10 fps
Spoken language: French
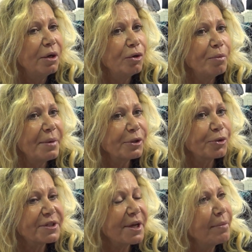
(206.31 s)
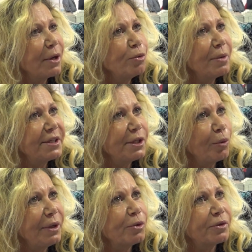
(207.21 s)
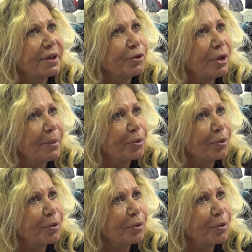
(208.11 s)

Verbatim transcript: Le maire de Saint-Malo m'a dit oui au théâtre de la